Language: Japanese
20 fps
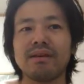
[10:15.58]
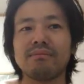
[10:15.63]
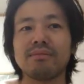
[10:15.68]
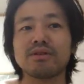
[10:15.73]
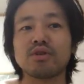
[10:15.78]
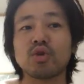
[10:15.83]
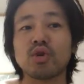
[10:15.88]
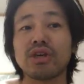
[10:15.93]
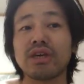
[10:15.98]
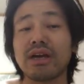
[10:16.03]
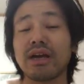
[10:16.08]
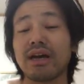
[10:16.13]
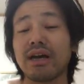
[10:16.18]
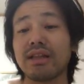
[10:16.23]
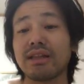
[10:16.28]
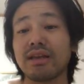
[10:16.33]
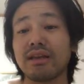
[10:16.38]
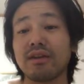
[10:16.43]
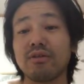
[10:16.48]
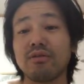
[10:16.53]
まあ、貯金
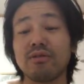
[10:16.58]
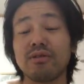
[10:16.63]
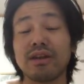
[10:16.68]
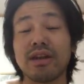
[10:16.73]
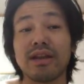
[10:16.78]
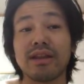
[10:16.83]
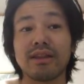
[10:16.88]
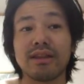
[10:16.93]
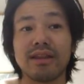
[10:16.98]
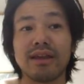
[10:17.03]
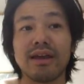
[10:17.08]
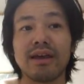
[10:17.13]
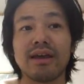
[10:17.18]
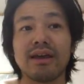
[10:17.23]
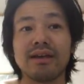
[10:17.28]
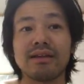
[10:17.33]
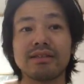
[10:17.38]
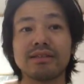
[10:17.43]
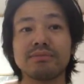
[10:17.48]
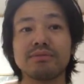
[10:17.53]
ができるようになっ
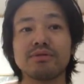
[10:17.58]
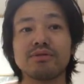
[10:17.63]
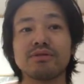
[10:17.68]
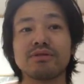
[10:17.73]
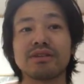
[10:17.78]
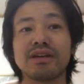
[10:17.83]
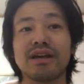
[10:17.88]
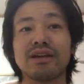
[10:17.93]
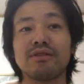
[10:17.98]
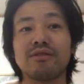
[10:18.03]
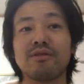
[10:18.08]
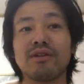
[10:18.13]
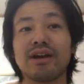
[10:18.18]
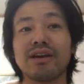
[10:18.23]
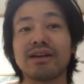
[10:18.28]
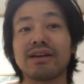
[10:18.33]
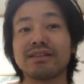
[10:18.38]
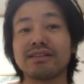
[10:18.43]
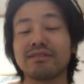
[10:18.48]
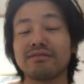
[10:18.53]
て自分の才能が
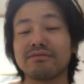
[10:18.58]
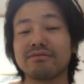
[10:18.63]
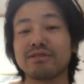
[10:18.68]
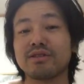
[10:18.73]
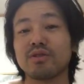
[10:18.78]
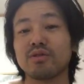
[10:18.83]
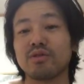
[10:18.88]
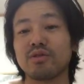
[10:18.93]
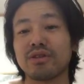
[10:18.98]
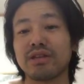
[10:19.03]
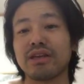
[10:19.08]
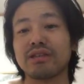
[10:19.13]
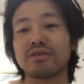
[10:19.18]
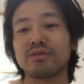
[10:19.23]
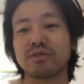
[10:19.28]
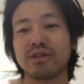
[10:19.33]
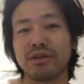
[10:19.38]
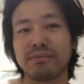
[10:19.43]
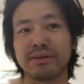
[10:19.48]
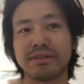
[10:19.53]
活かせる仕事に転
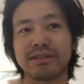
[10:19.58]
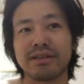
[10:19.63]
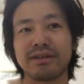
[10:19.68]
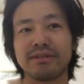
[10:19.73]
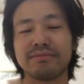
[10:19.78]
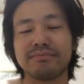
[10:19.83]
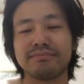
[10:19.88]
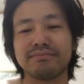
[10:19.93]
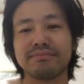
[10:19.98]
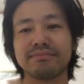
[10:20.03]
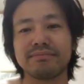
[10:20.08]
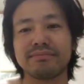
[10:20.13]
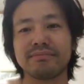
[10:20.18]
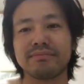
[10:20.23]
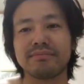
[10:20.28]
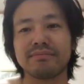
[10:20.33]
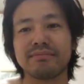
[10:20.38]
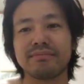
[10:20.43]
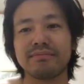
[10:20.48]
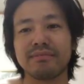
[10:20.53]
職できました
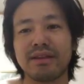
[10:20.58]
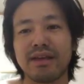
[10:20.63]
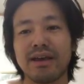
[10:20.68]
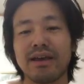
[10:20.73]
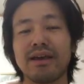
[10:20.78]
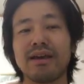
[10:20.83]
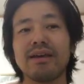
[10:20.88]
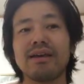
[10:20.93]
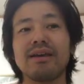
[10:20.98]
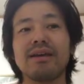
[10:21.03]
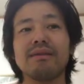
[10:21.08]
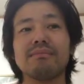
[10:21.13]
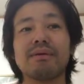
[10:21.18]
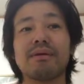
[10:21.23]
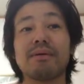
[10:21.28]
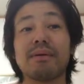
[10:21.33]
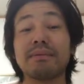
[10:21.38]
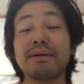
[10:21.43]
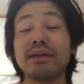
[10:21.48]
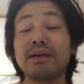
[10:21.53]
で、ま
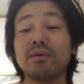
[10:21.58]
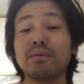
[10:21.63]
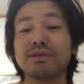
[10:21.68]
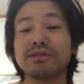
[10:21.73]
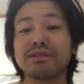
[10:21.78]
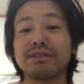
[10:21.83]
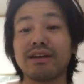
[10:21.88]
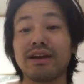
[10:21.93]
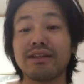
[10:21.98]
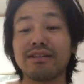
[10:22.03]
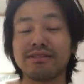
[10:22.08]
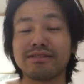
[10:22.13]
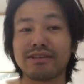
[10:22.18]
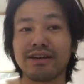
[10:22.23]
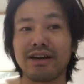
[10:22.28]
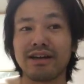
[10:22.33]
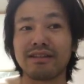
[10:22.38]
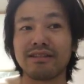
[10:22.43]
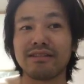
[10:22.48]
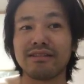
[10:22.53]
あ、ファミリーオフィスって何です
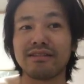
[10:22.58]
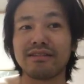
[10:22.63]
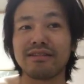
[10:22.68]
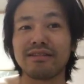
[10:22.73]
か